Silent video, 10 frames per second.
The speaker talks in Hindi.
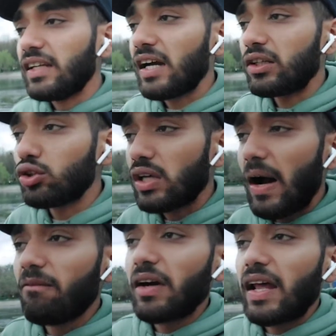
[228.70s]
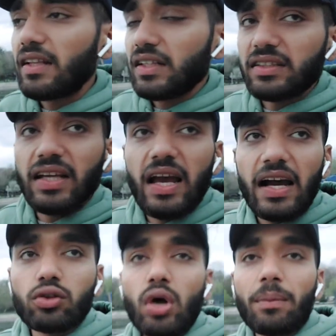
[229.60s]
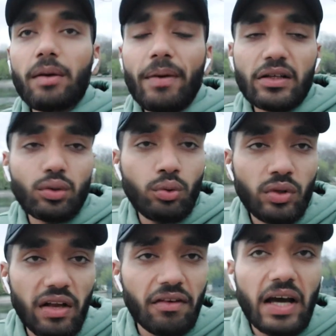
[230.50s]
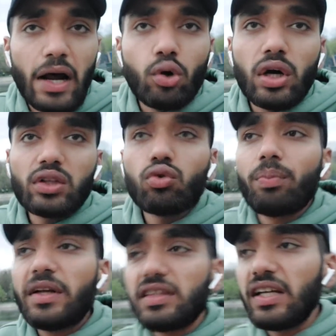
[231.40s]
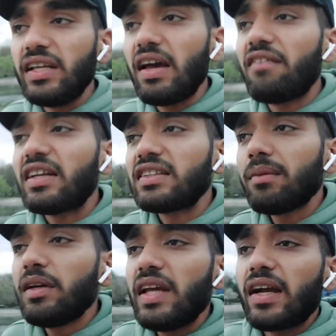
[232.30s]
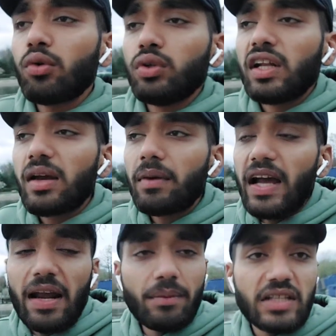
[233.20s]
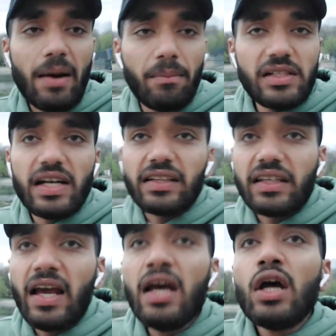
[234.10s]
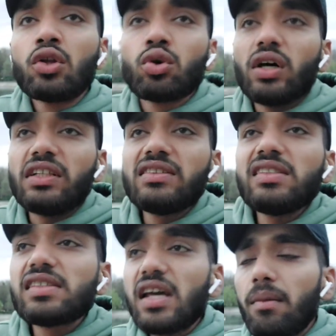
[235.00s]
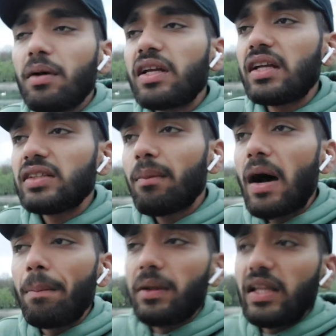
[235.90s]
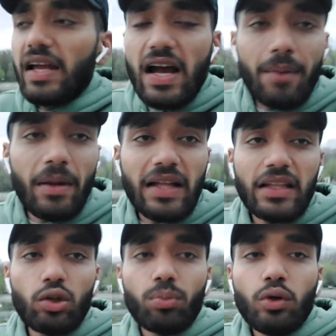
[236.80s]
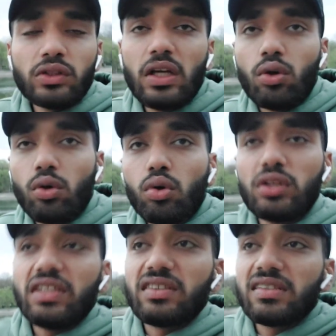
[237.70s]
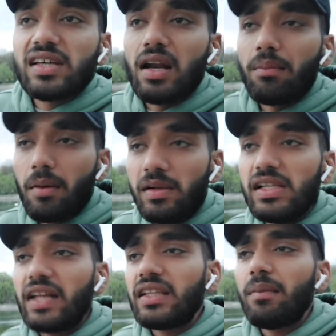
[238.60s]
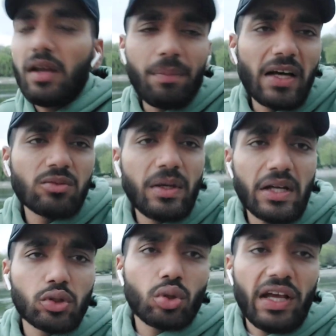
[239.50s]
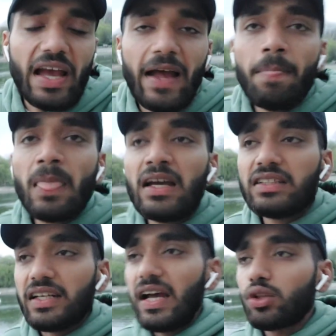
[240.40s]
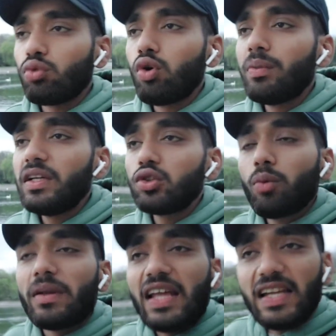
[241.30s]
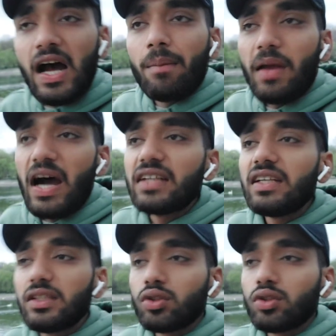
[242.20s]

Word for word: ठीक है जो जॉब वगैरह देती हैं अगर तो आपके पास कोई हुनर वगैरह होगा तो वो बेहतरीन है वैसे भी है कि हुनर के बगैर भी जॉब मिल जाती हैं तो एजेंसीज़ के नंबर जब आप बंदा यहाँ पर आता है तो बहुत से लोगों को एजेंसीज़ के नंबर मिल जाते हैं मेरे पास भी एक दो के हैं ठीक है तो वो भी जो बंदा यहाँ पर आ जाए